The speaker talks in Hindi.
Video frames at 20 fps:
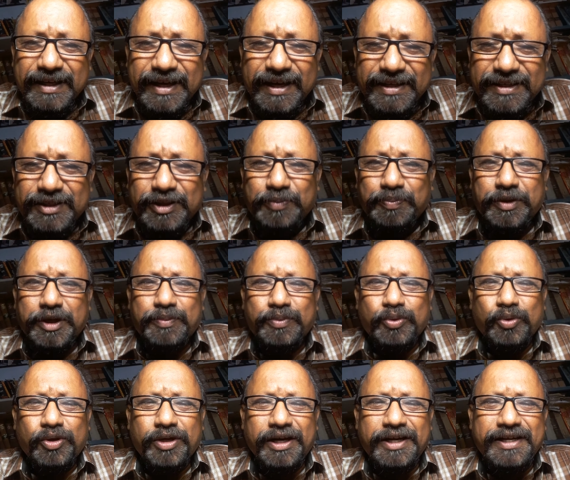किस्त पर
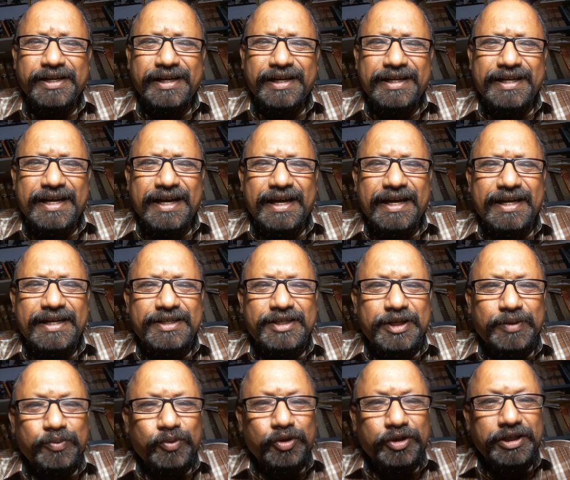भूखंड लिया है
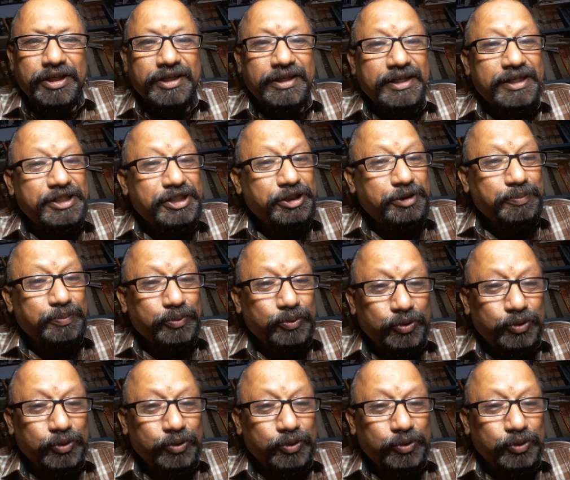जब उनकी किस्त